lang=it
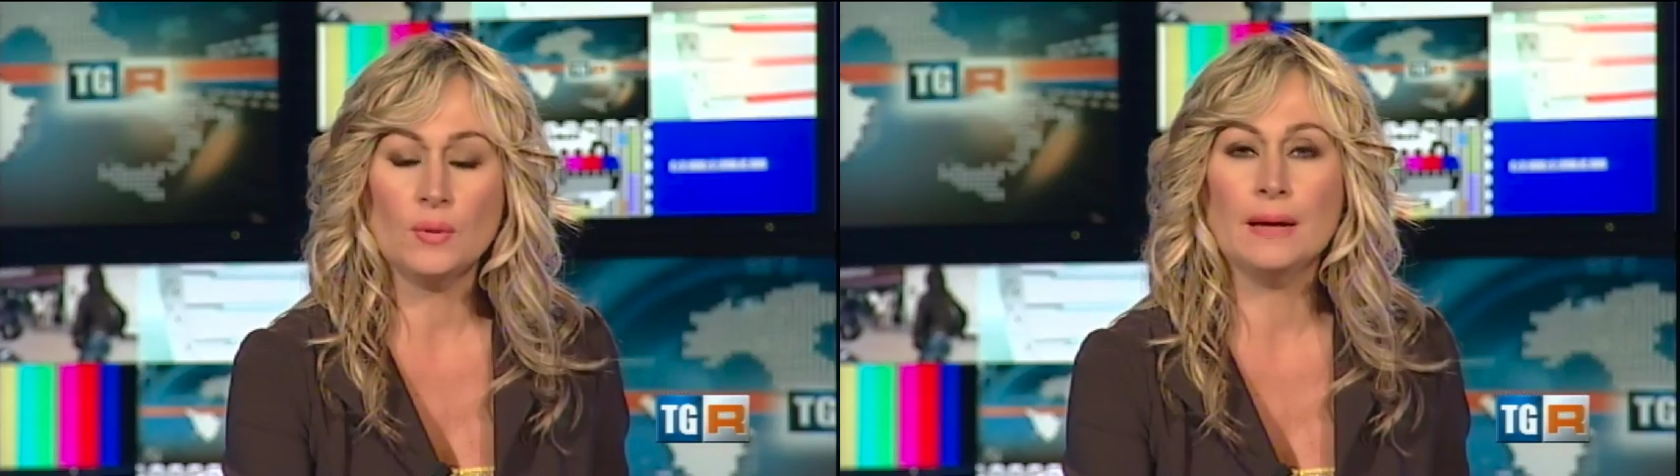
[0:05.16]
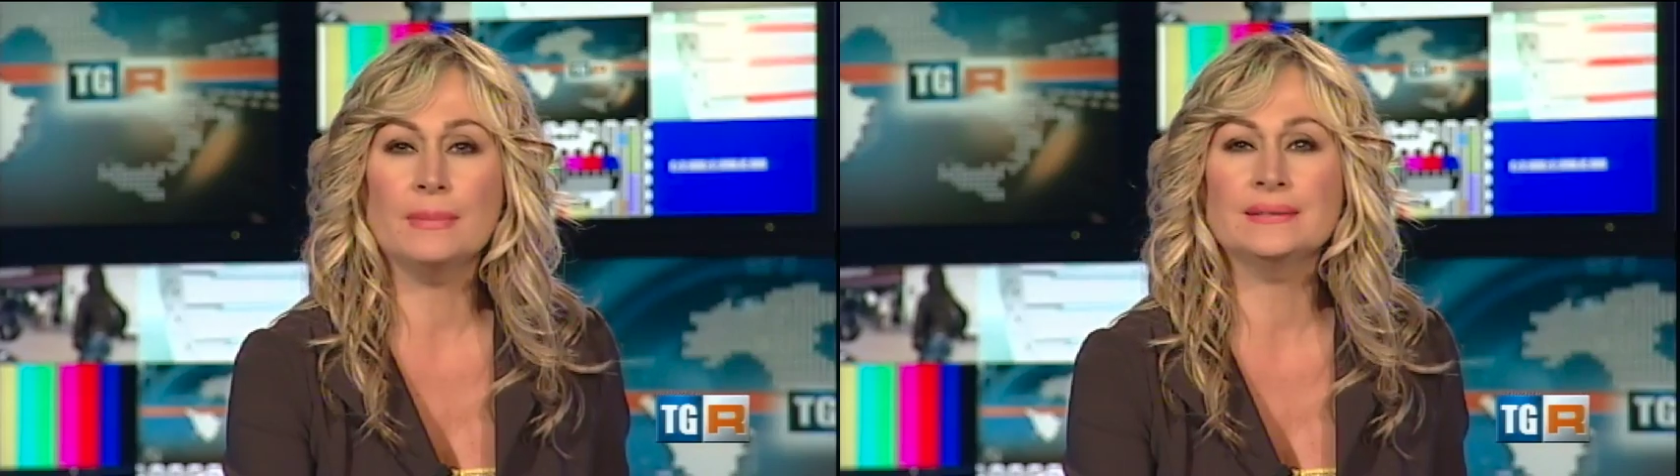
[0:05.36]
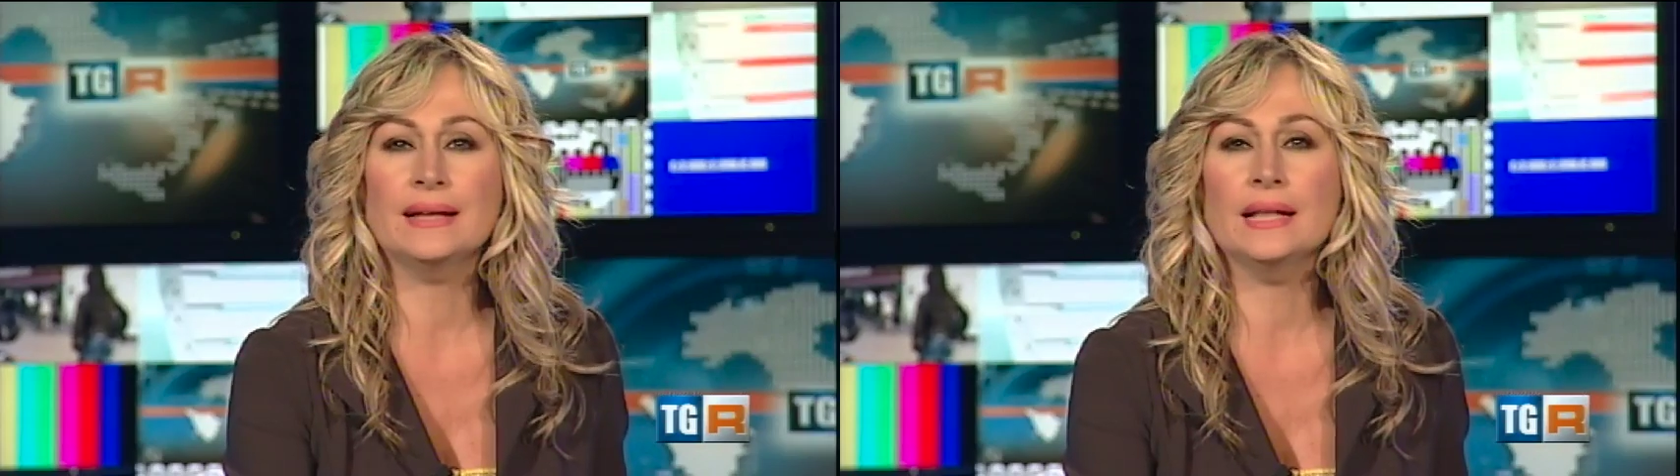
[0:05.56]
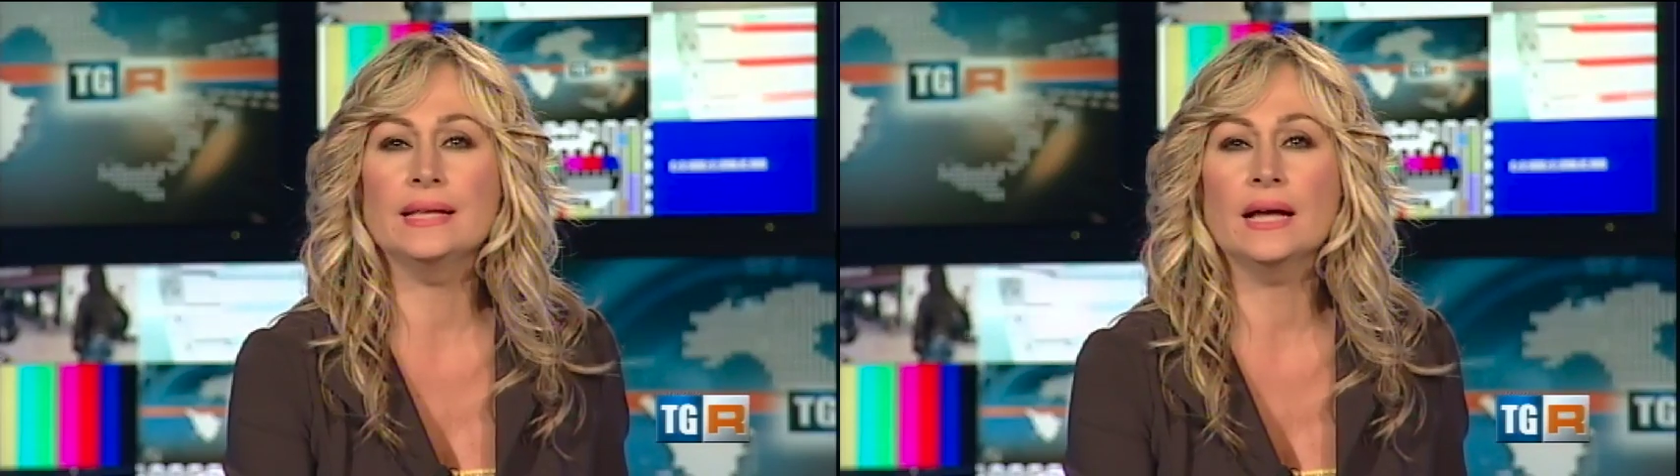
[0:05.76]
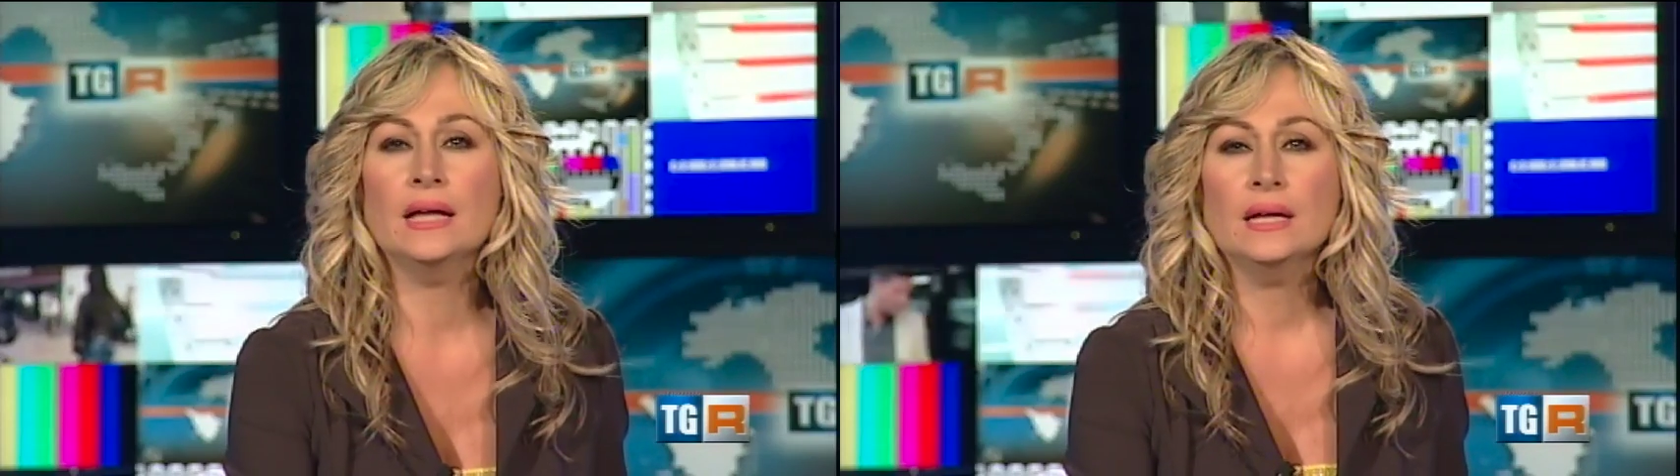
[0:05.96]
la
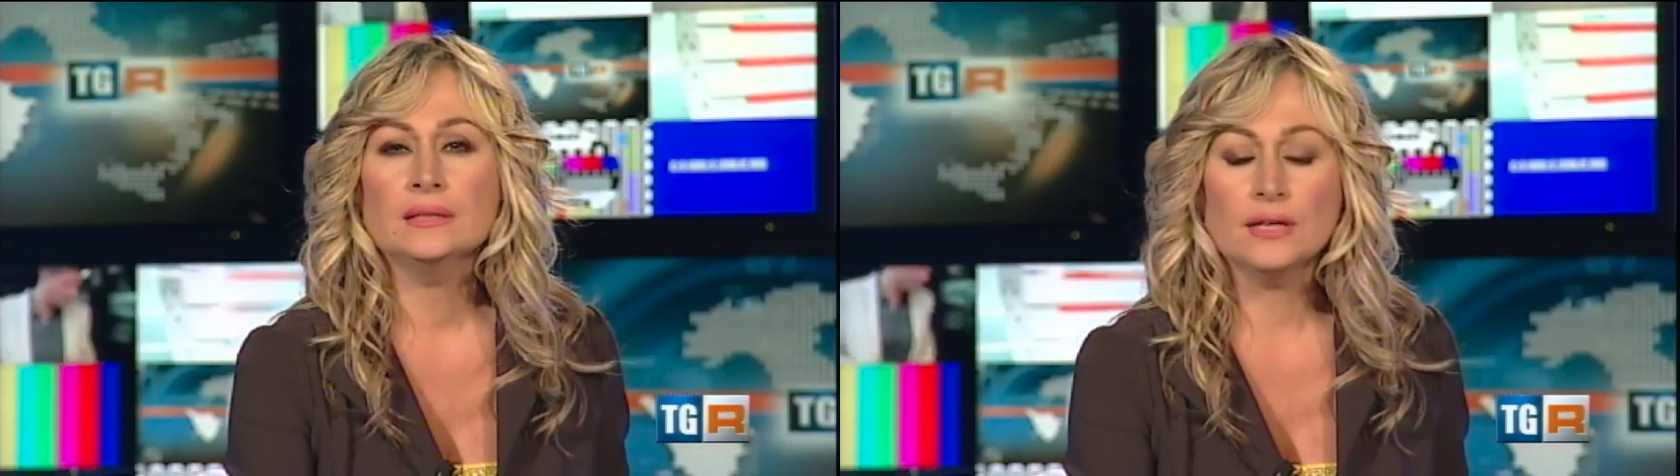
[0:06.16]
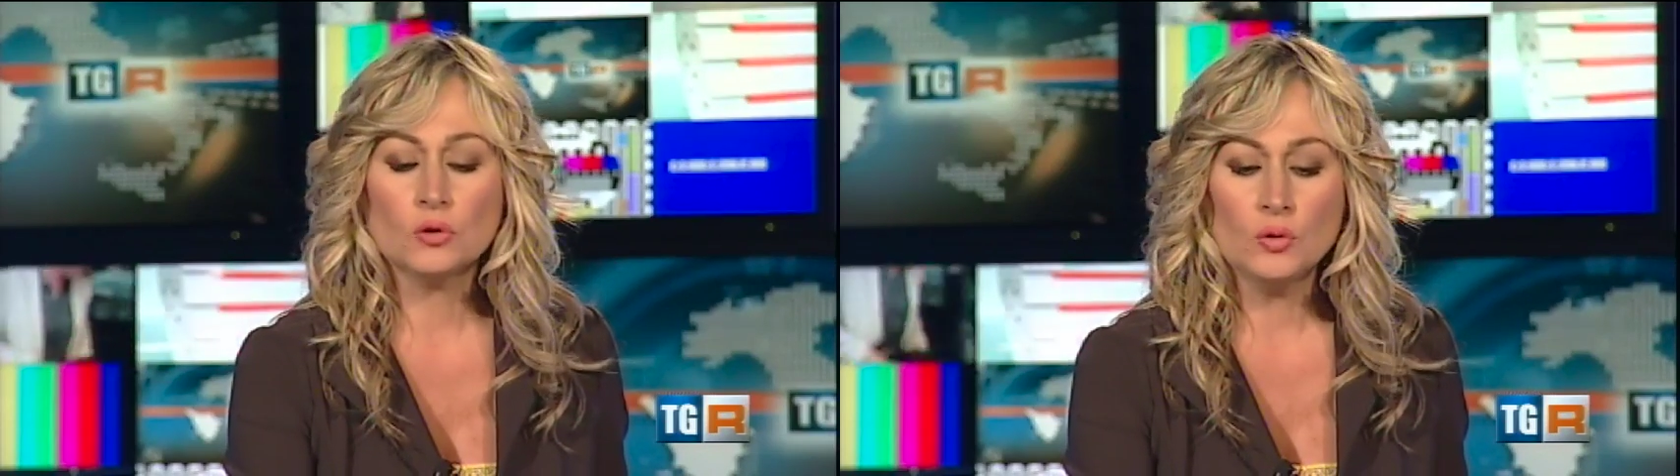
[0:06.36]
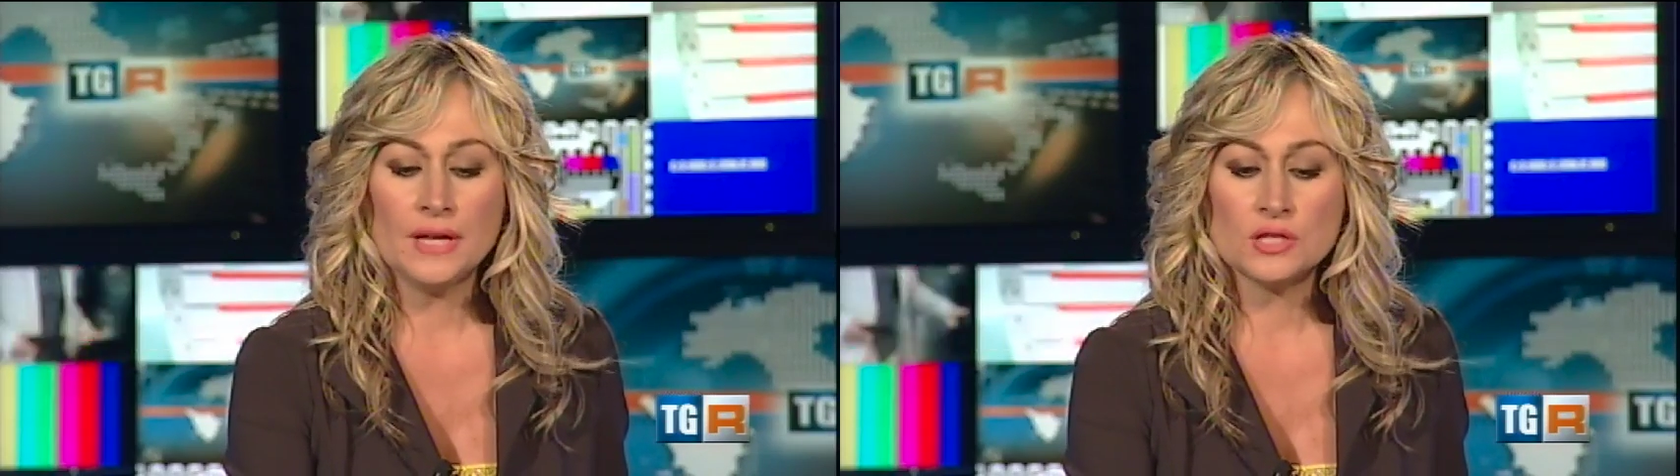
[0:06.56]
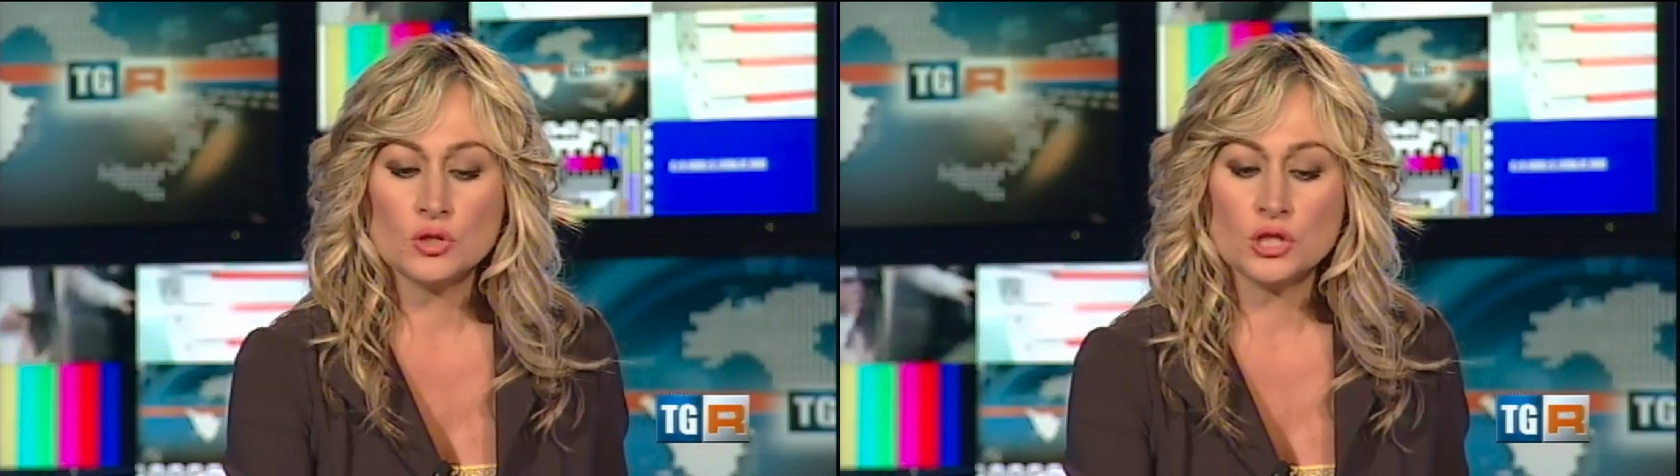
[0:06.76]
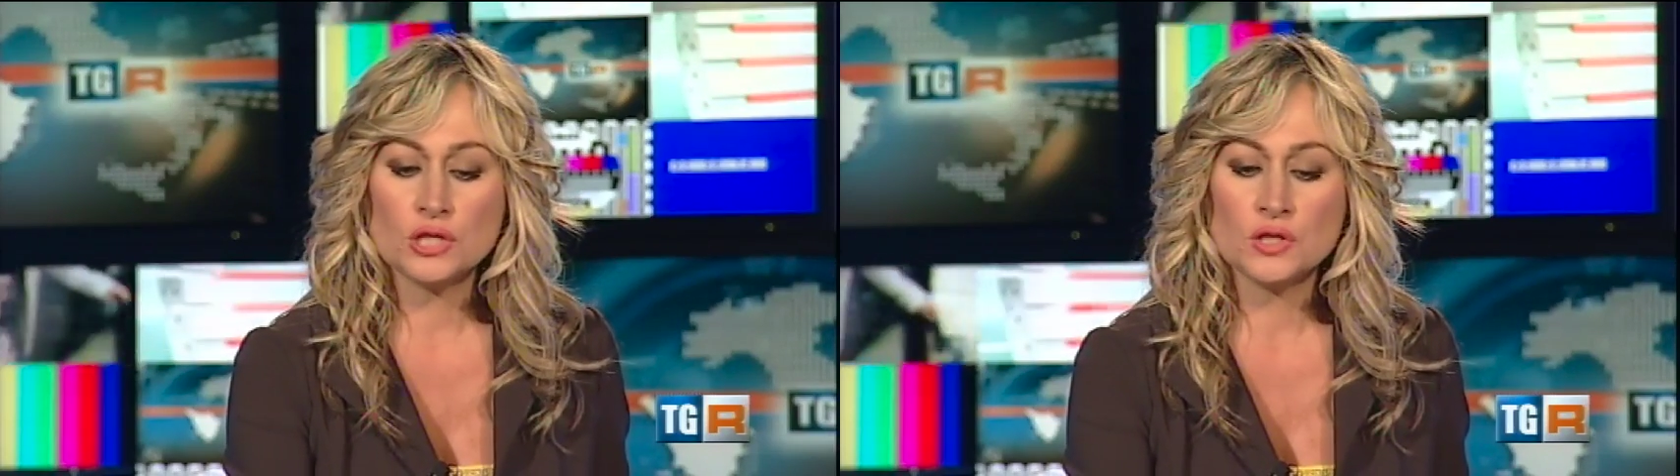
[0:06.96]
battaglia di alcune
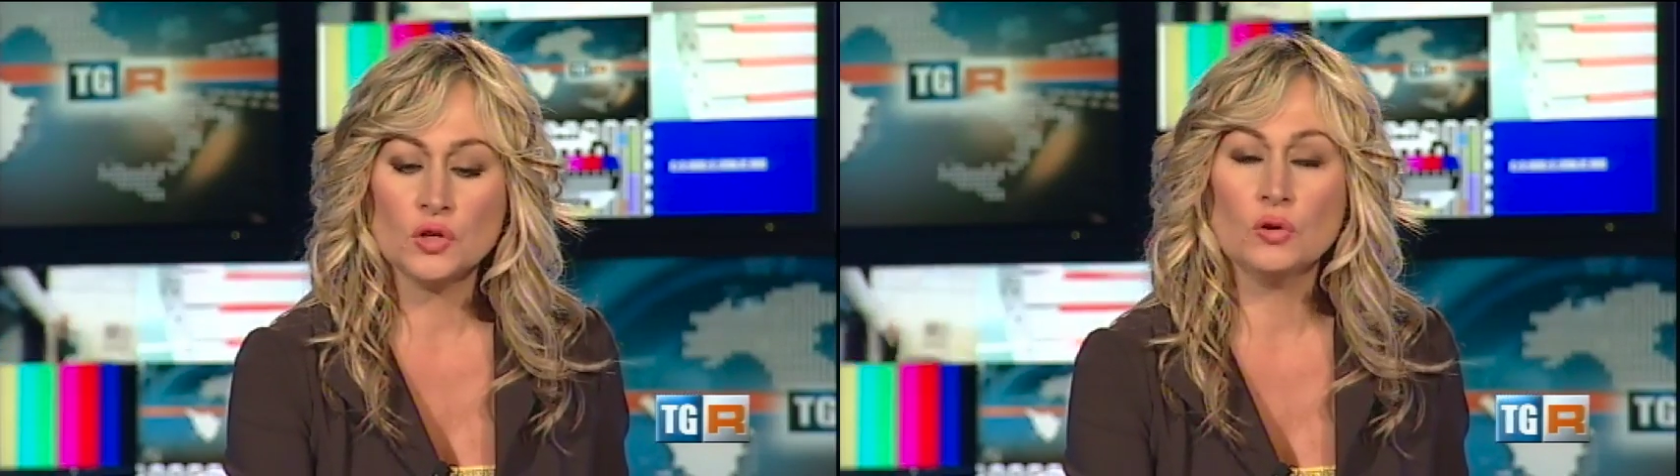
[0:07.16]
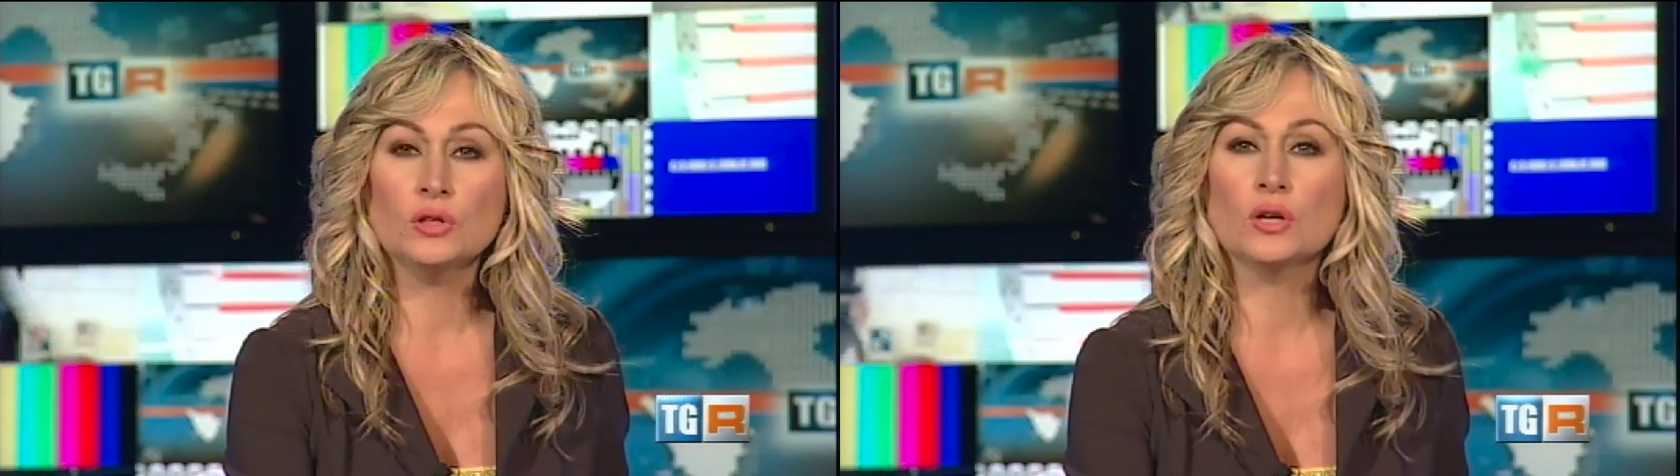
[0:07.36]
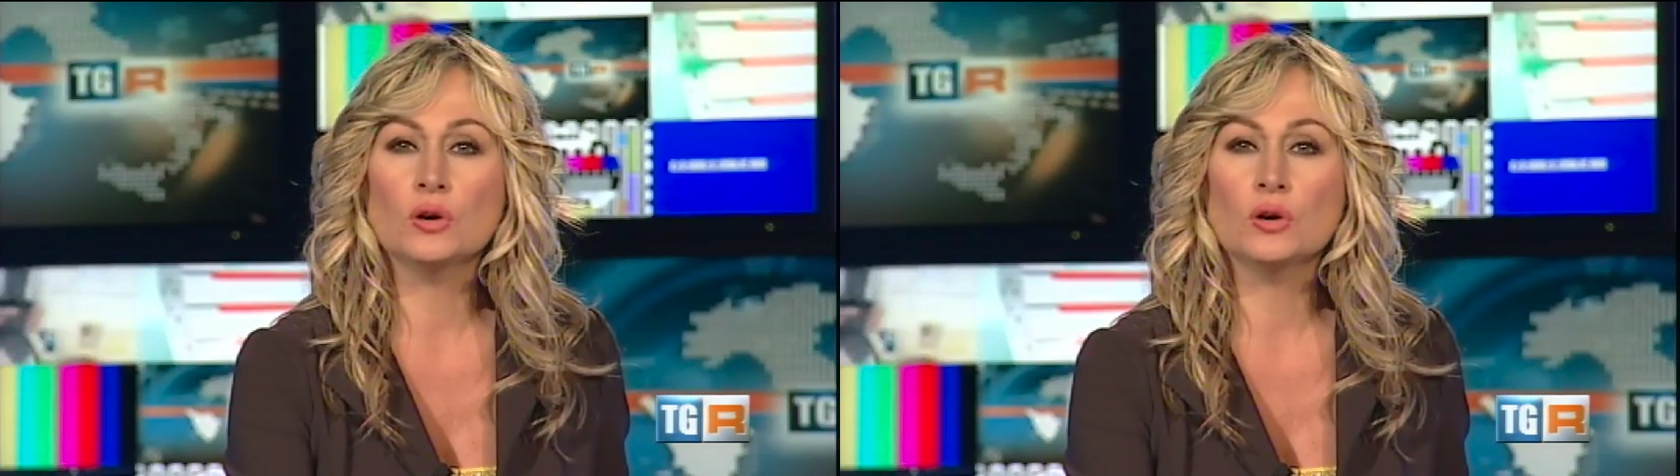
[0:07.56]
associazioni